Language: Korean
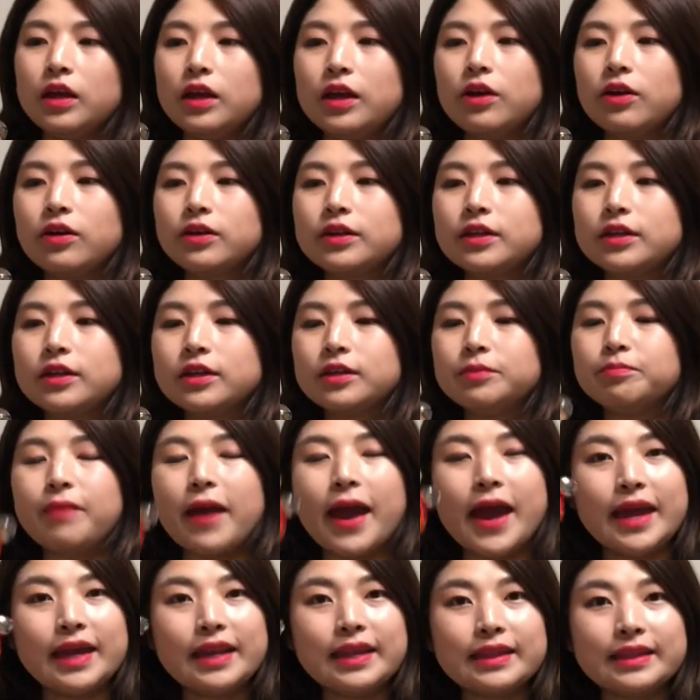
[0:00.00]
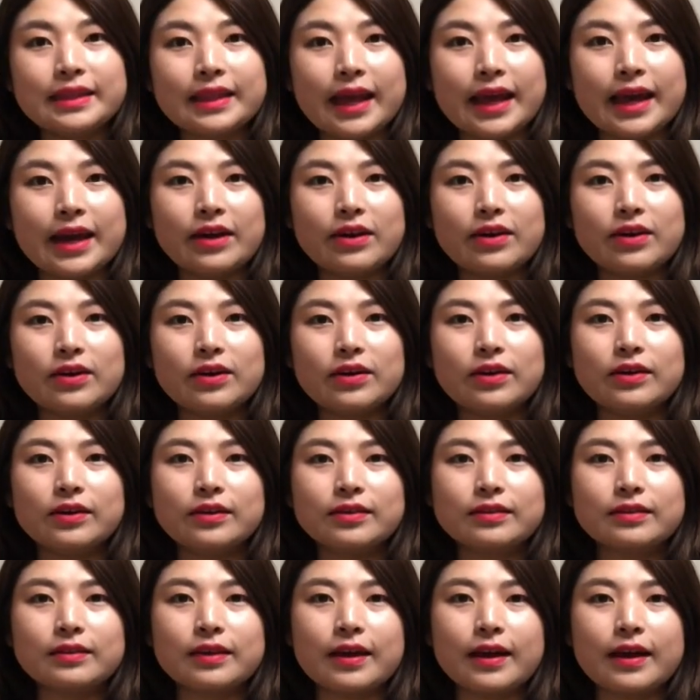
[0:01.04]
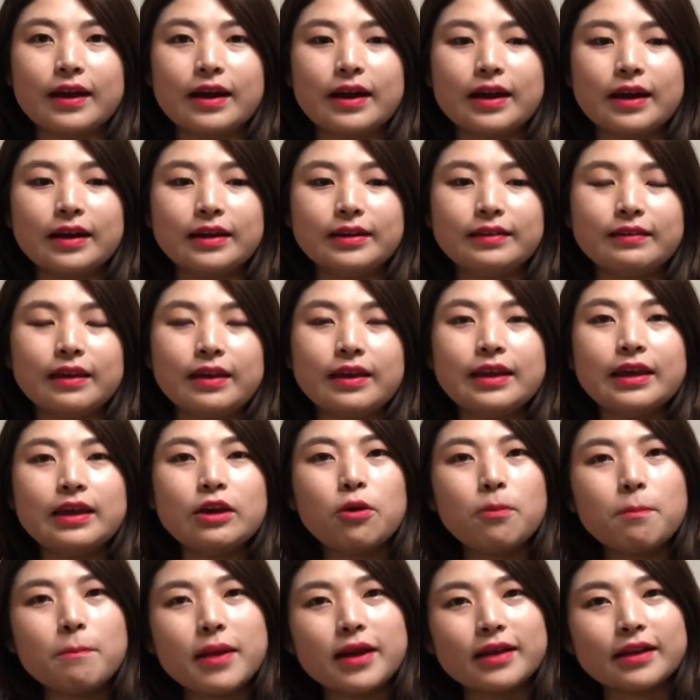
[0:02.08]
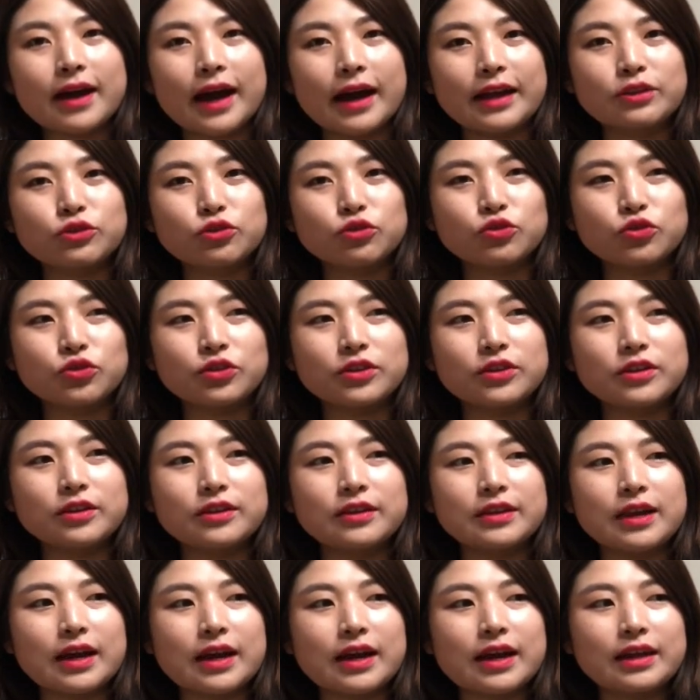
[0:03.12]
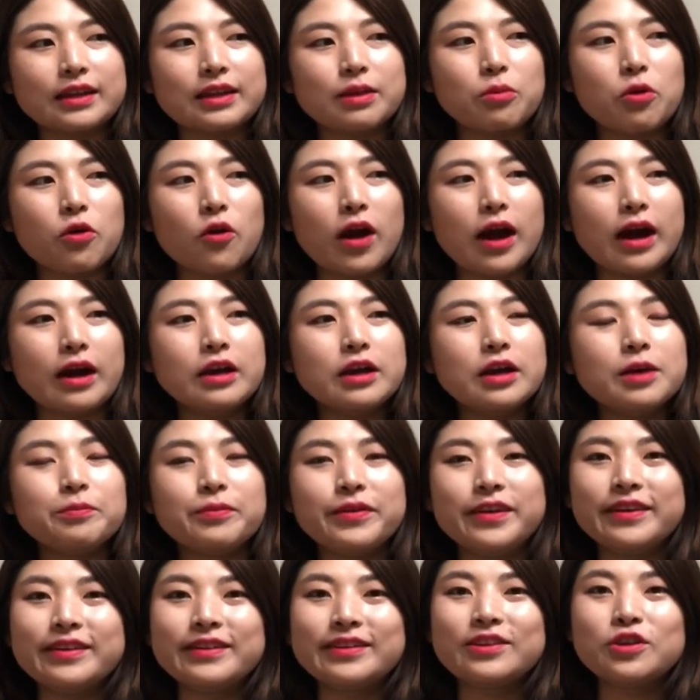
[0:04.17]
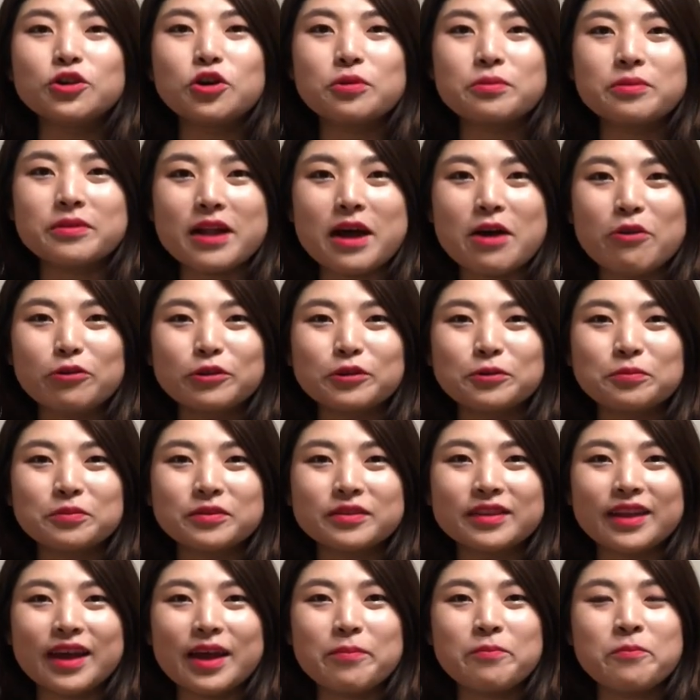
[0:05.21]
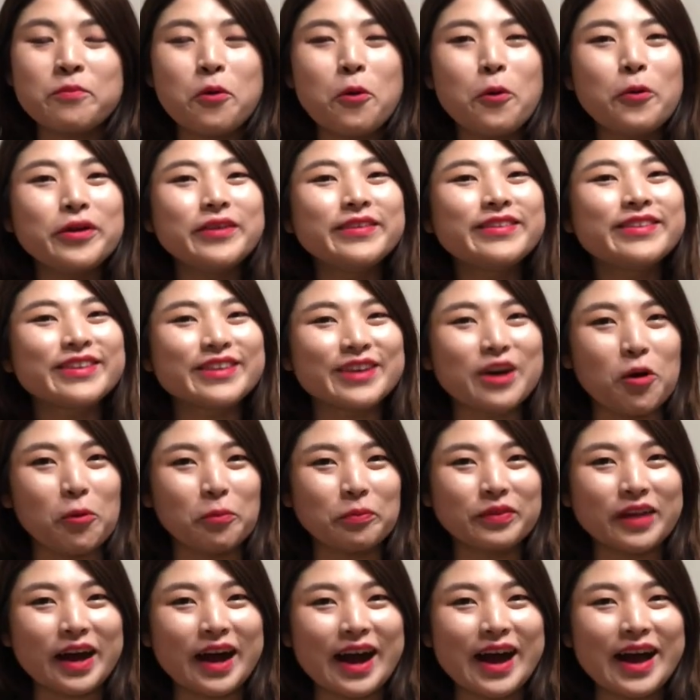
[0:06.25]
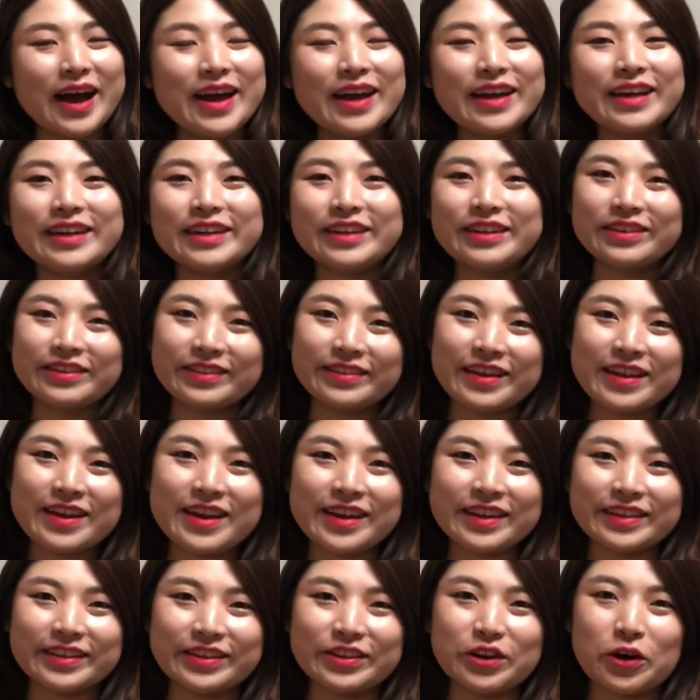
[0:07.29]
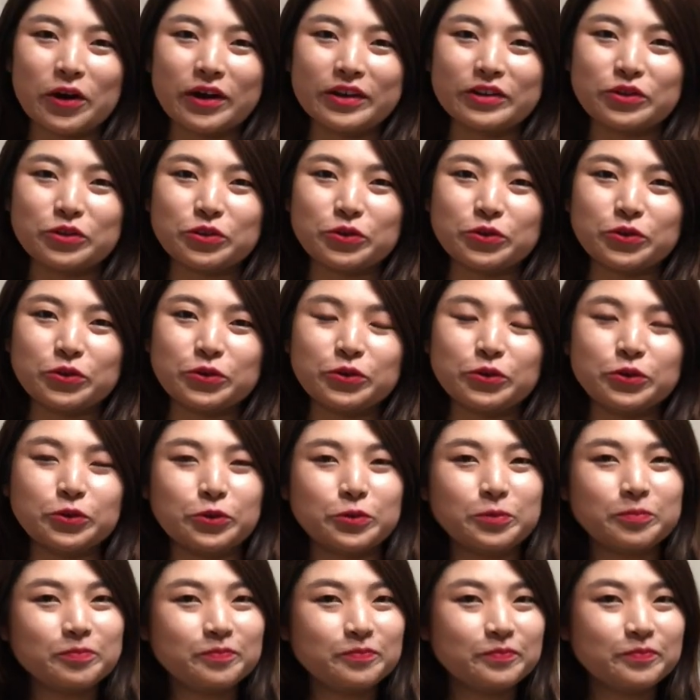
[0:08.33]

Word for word: 이거는 벨인데요. 제가 이제 이것만 가지고는 약간의 뭔가 빌드업을 하고 싶은데 포인트가 없다. 이런 생각이 들어가지고